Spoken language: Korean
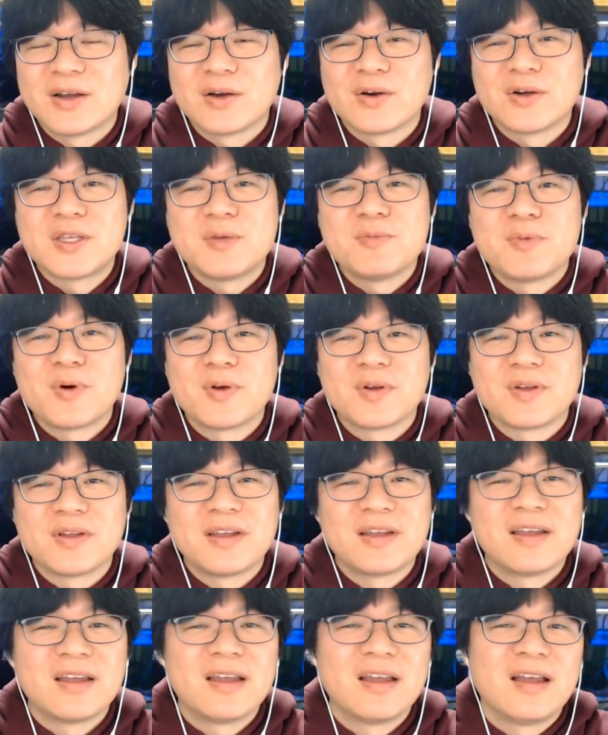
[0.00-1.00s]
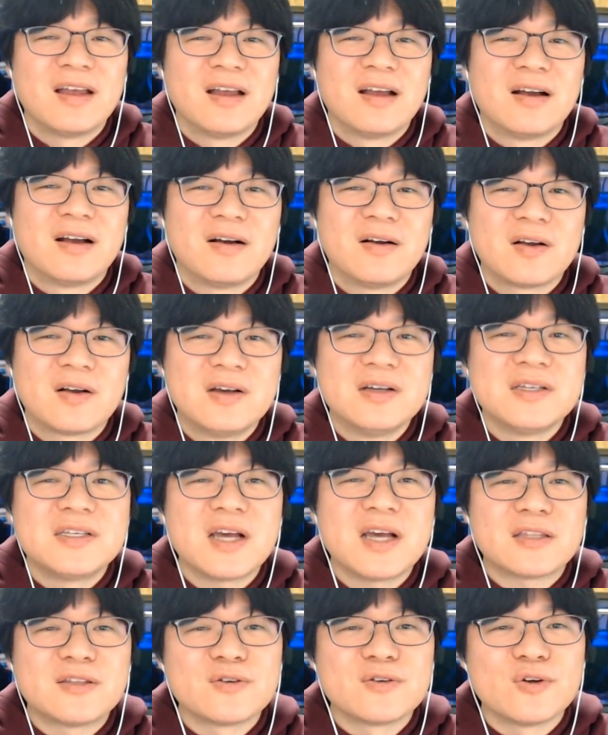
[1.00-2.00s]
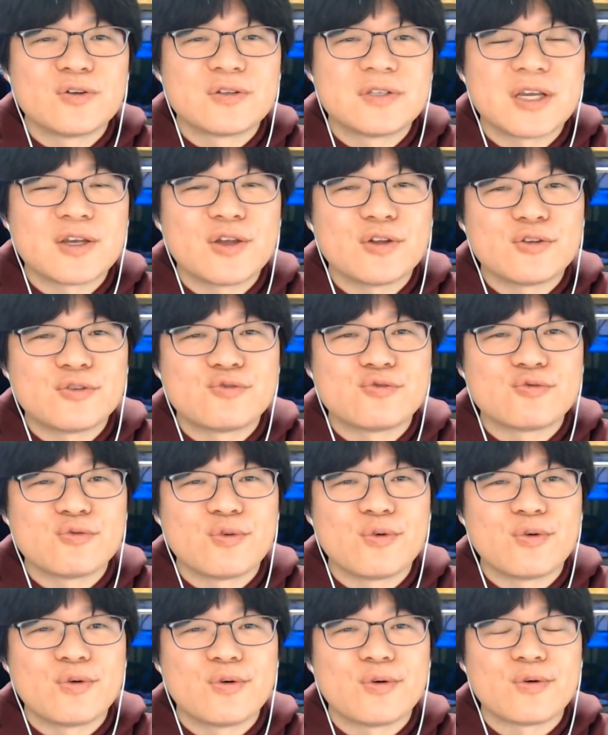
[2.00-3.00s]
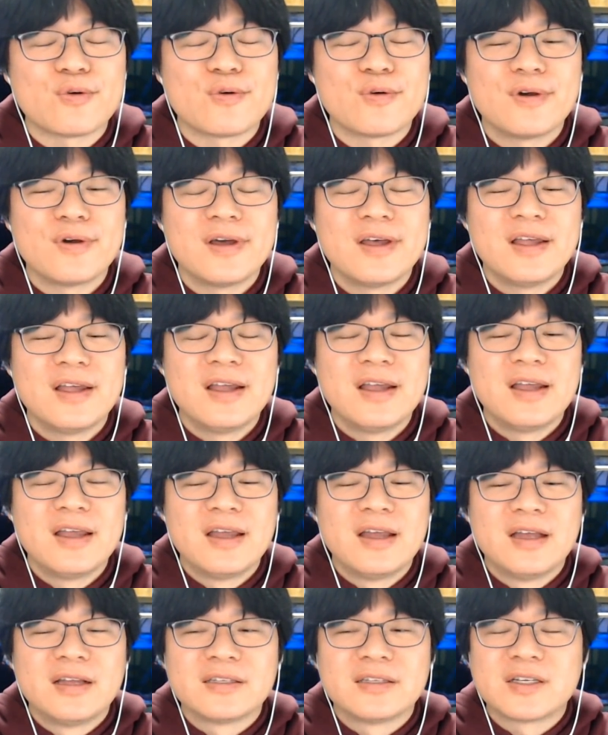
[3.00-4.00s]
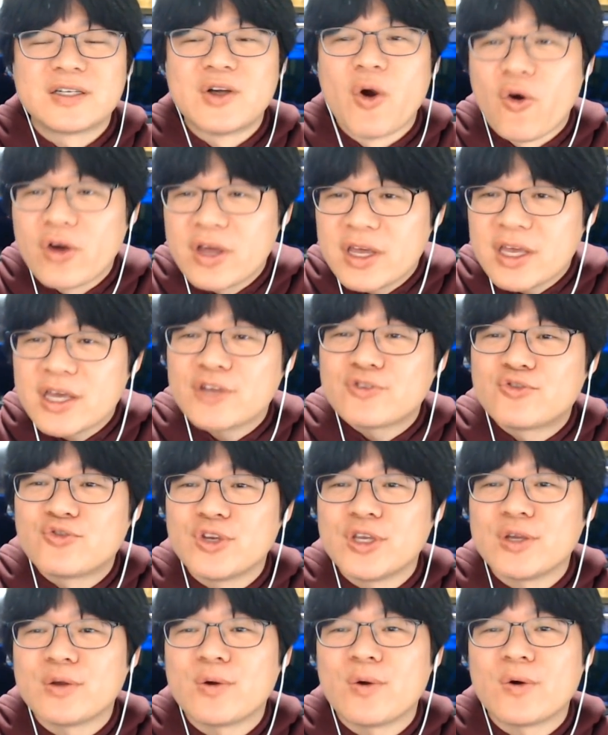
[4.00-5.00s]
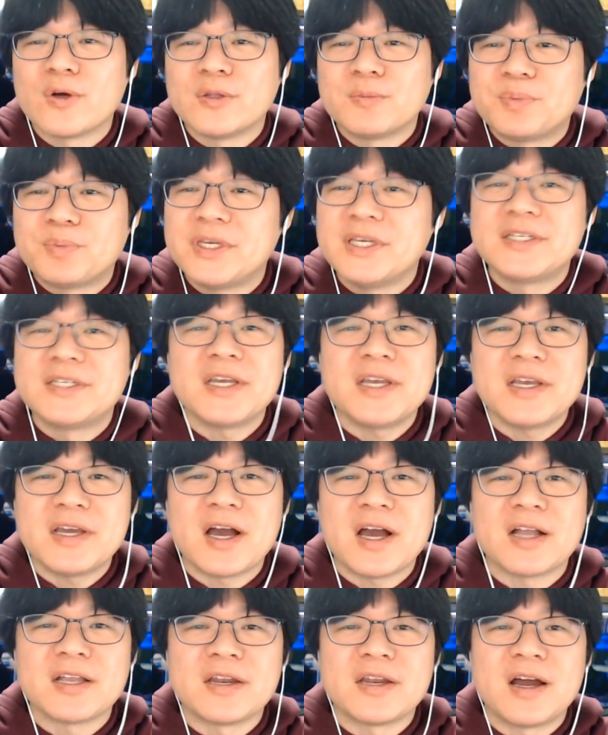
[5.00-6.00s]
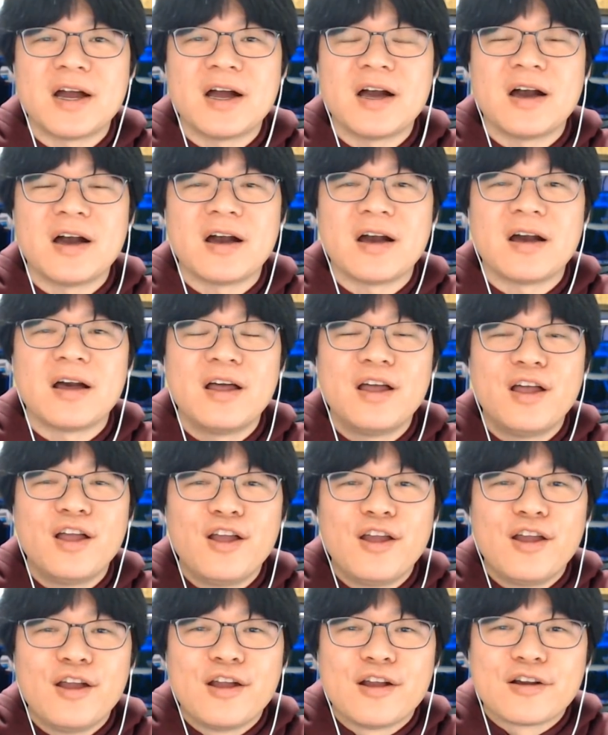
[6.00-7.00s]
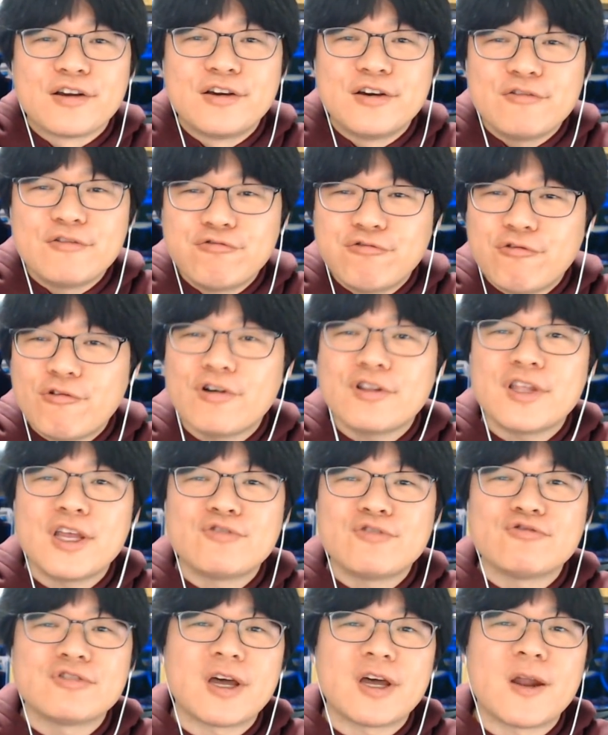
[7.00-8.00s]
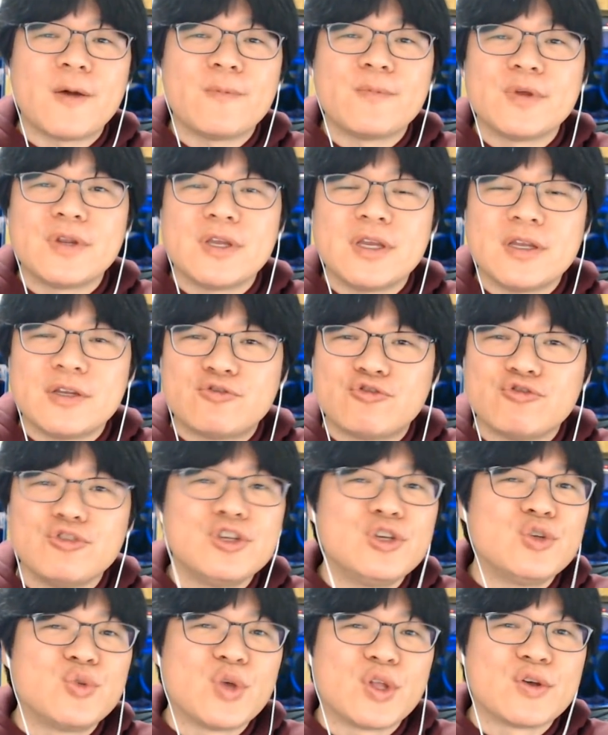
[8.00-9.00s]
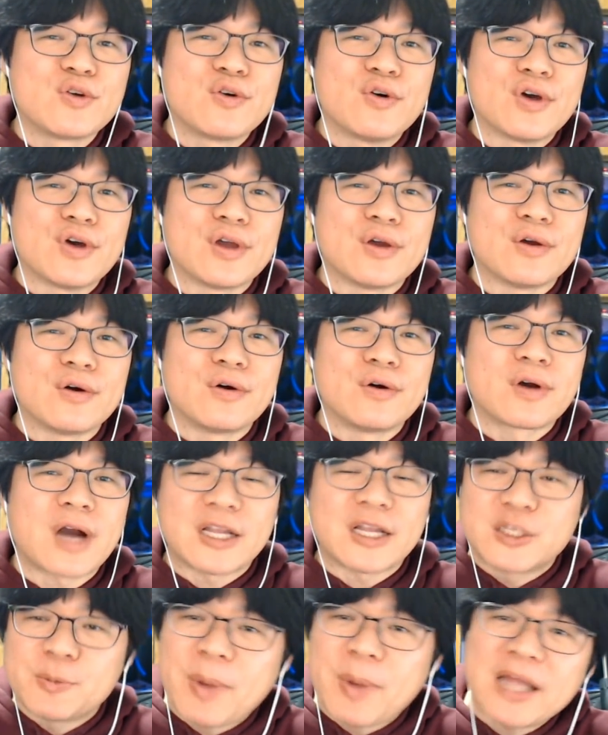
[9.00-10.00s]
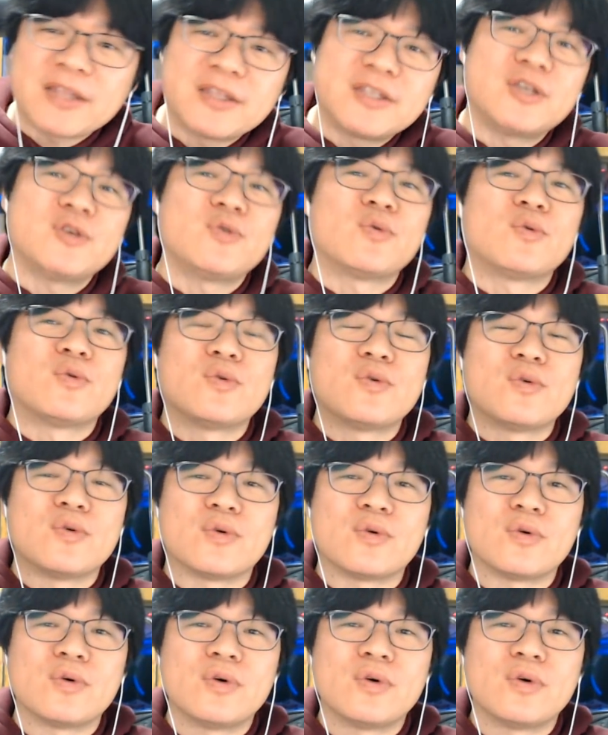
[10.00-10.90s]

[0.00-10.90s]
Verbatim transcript: 어디 뭐 어, 거지 같은 거 챙겨서 주고 거기에 주인공은 BJ가 아니라 그 후원해 준 사람들이 주인이 되는 거예요. 같이 파티로